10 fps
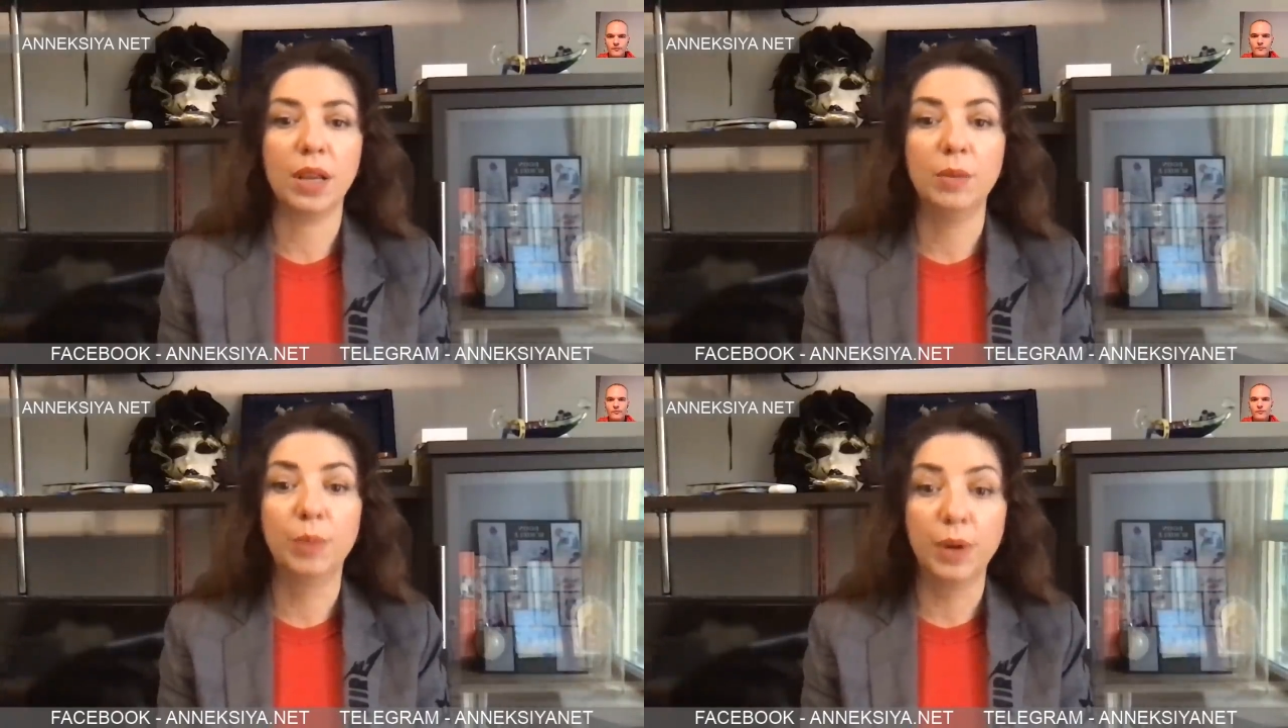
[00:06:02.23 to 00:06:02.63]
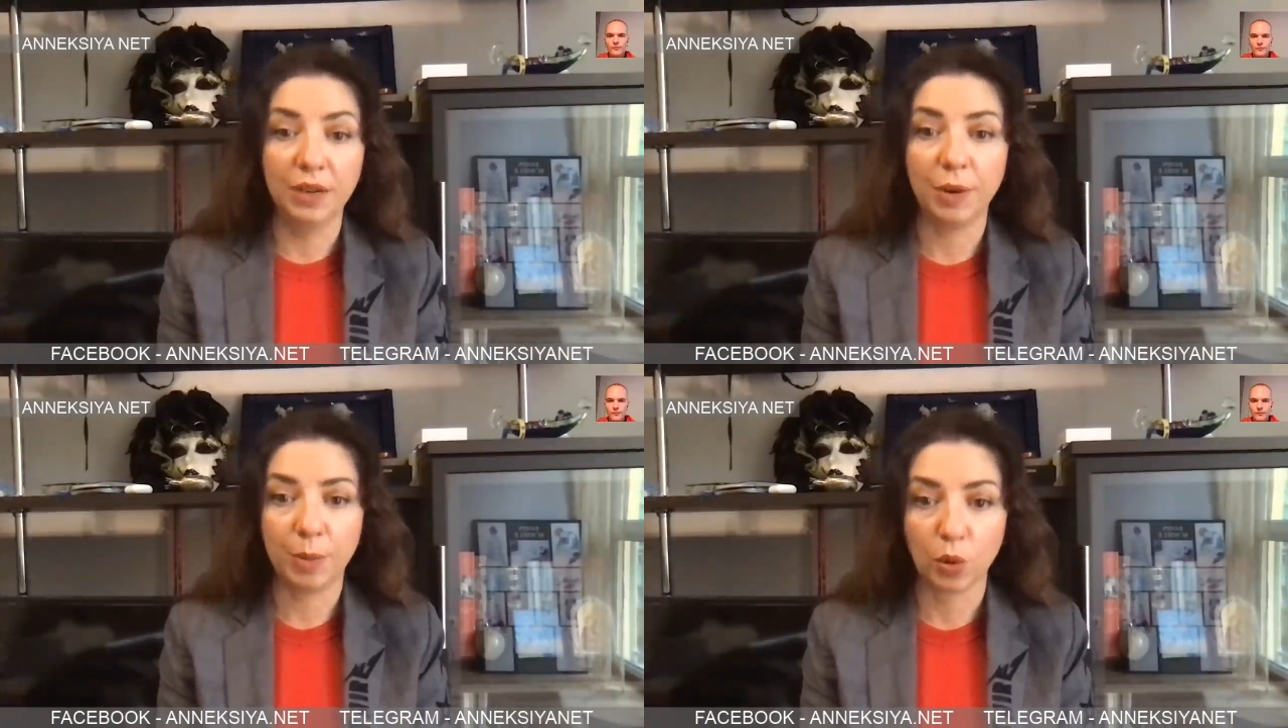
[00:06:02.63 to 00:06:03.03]
и
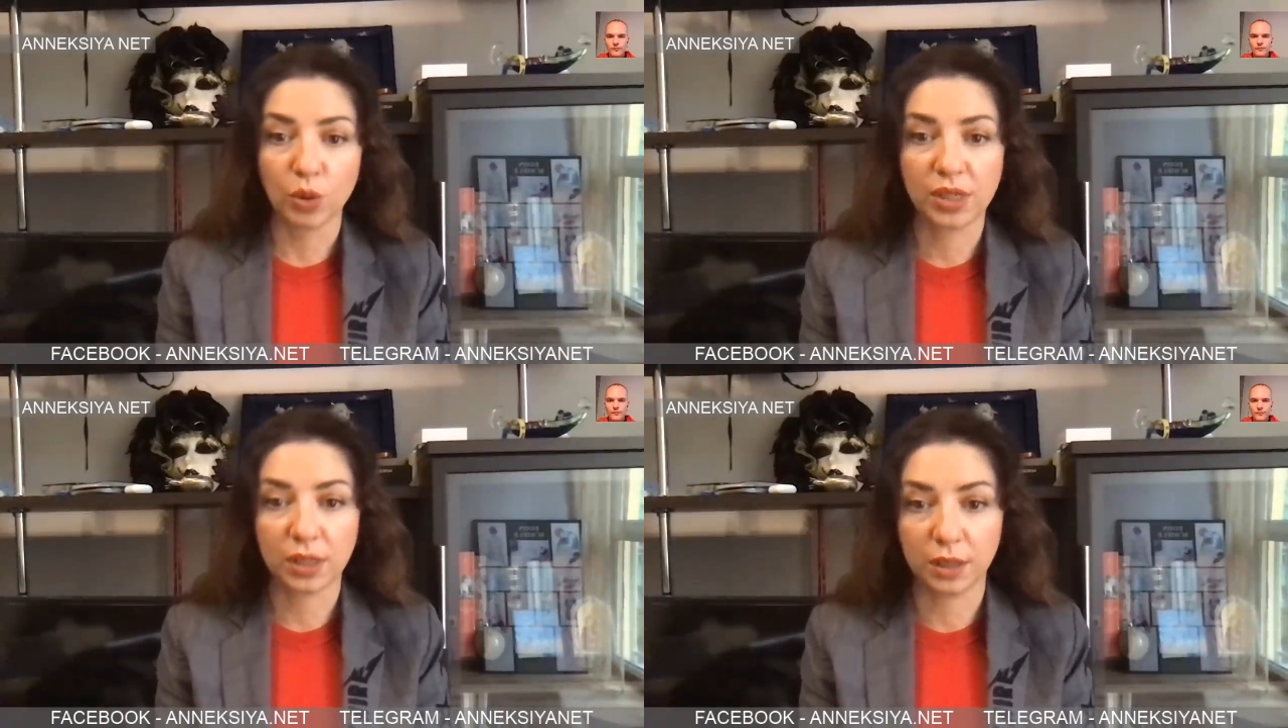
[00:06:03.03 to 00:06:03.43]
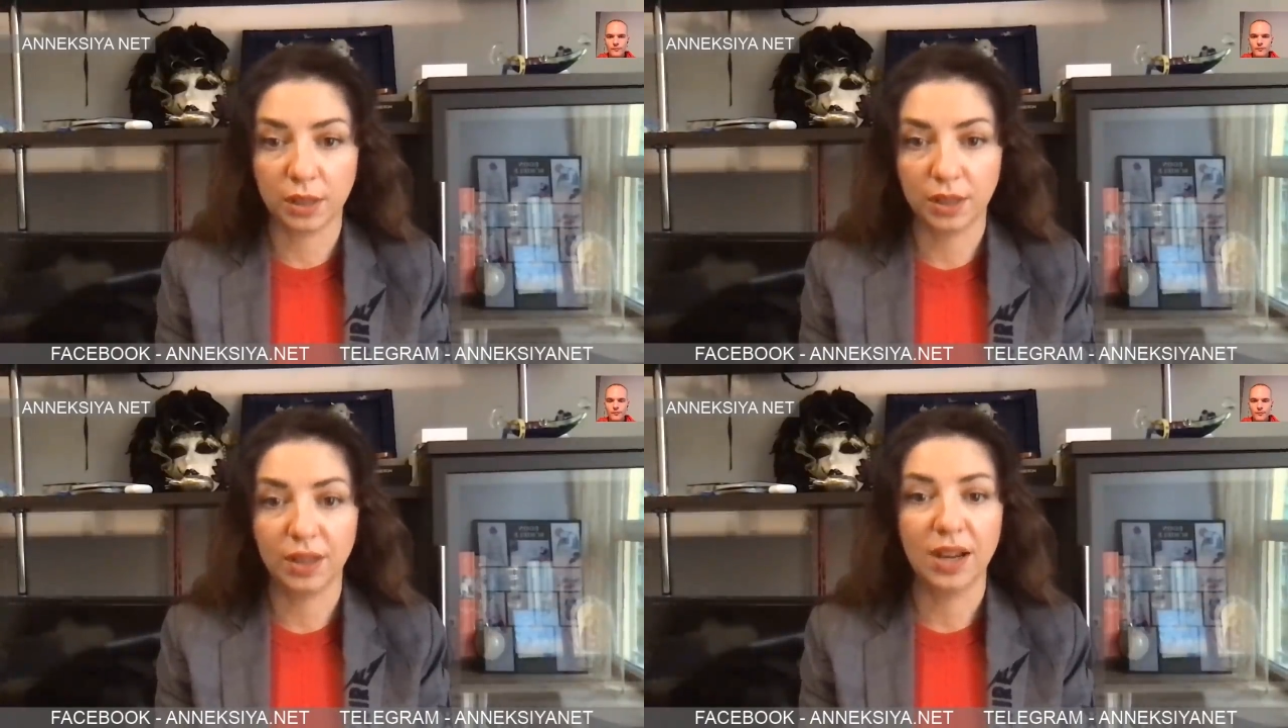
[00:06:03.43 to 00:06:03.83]
были вопросы
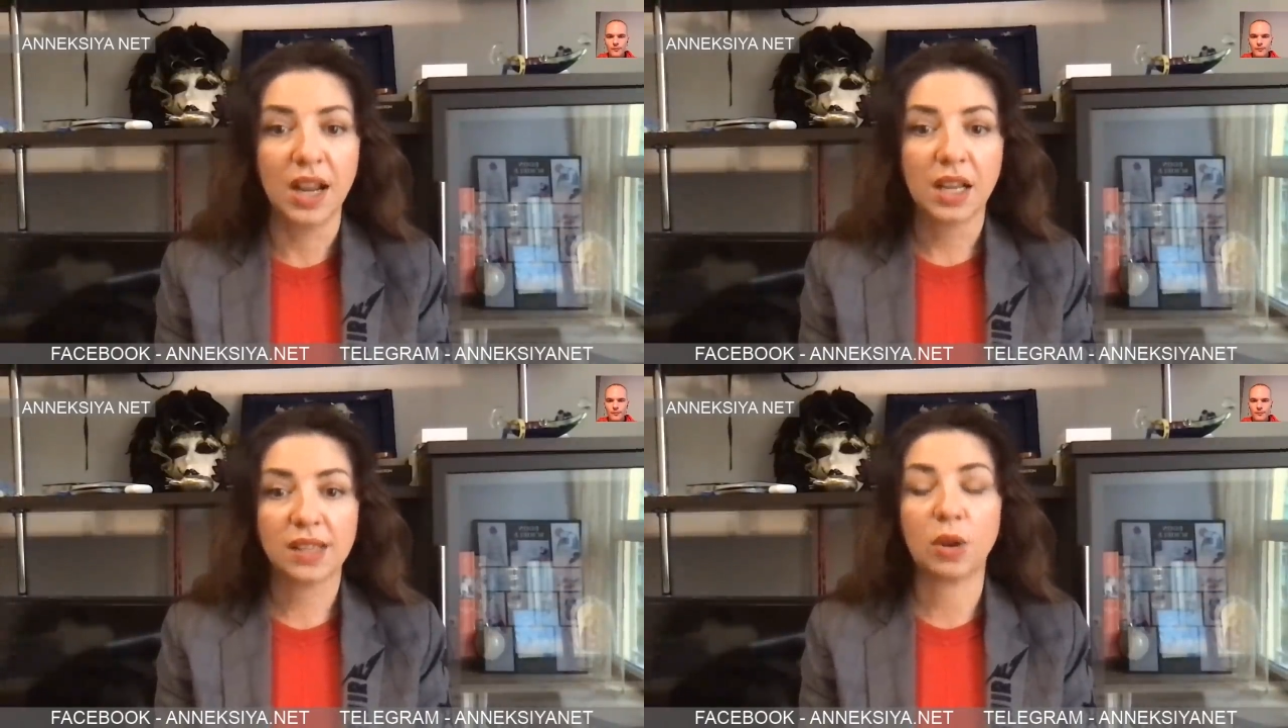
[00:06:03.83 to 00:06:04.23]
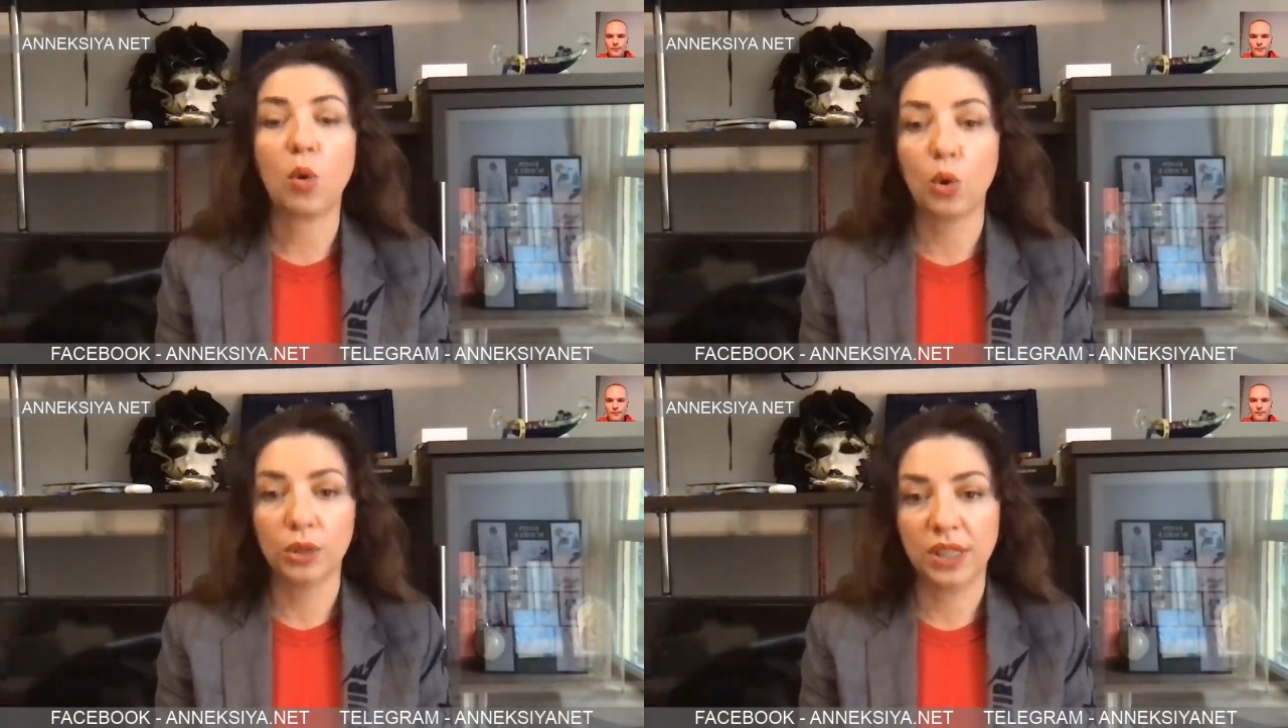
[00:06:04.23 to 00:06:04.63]
к
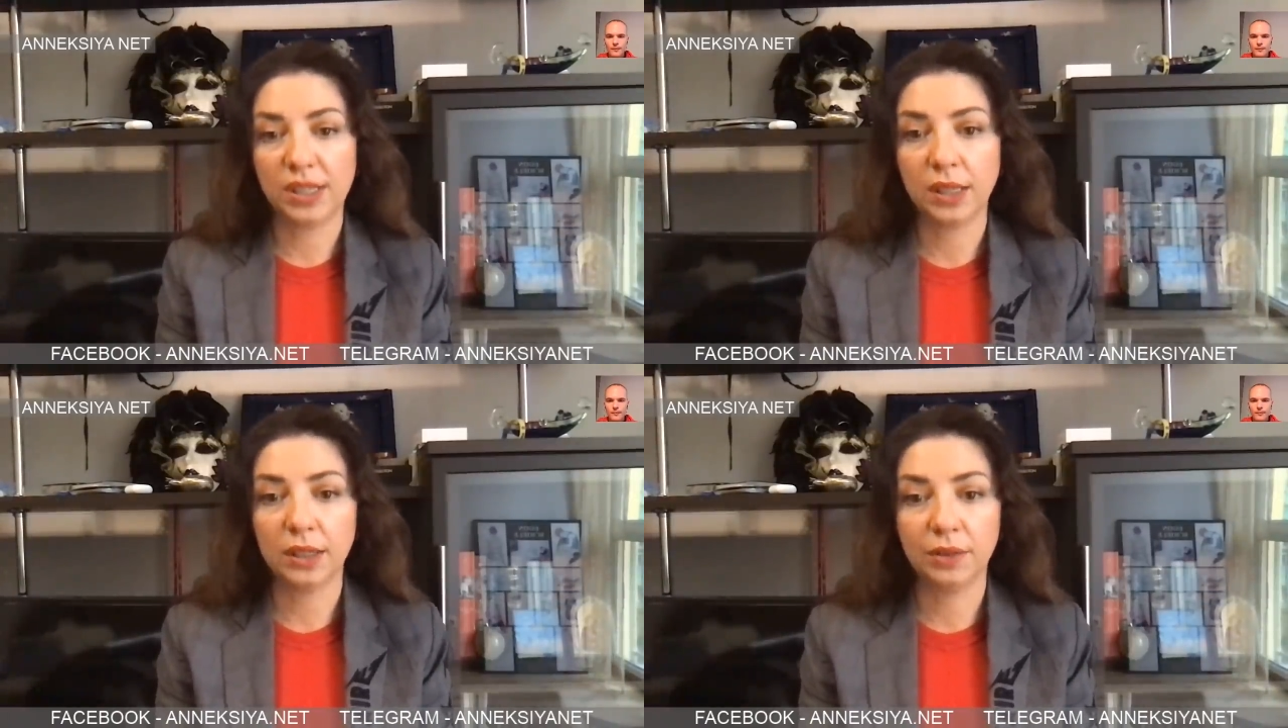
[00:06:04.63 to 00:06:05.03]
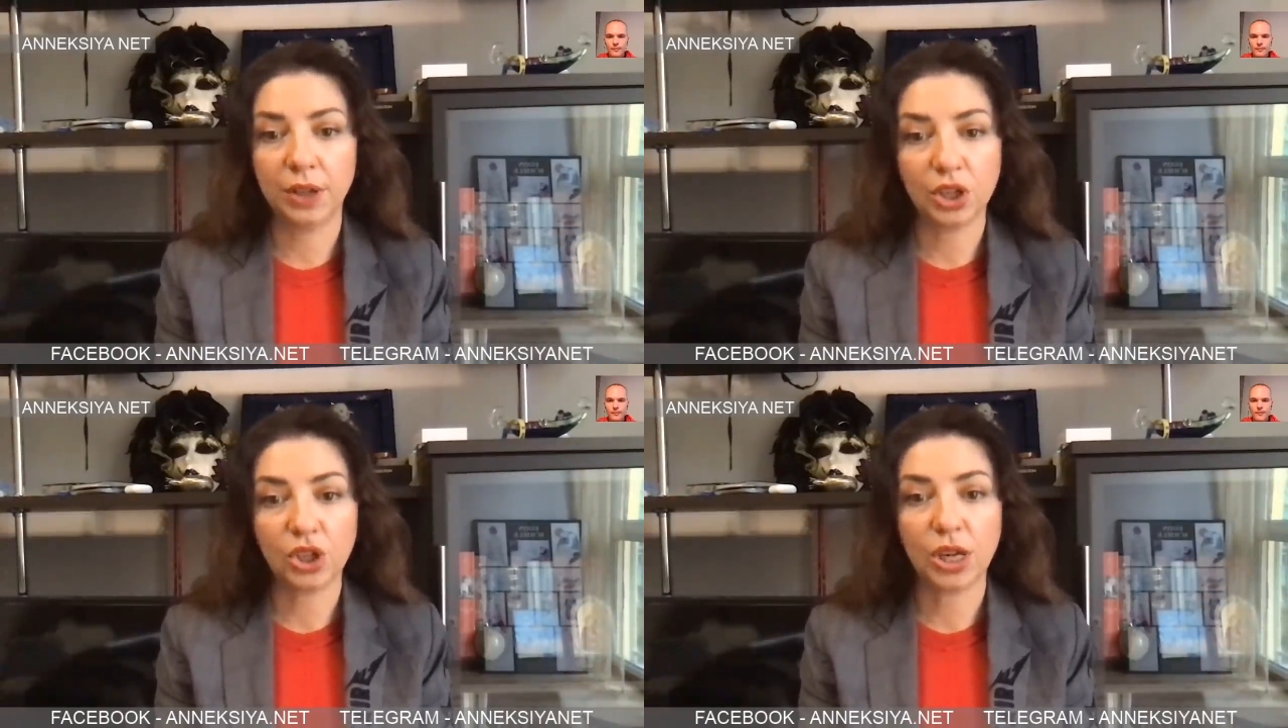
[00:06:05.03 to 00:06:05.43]
законности
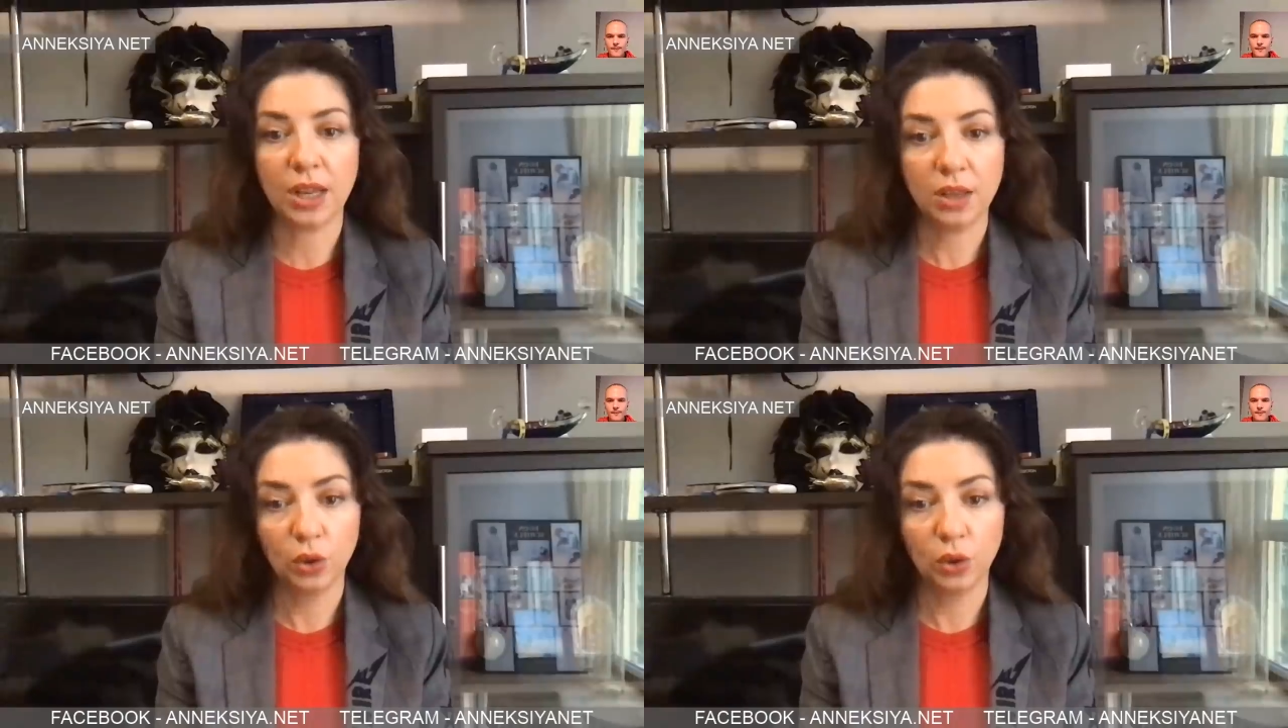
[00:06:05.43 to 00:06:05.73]
этого решения,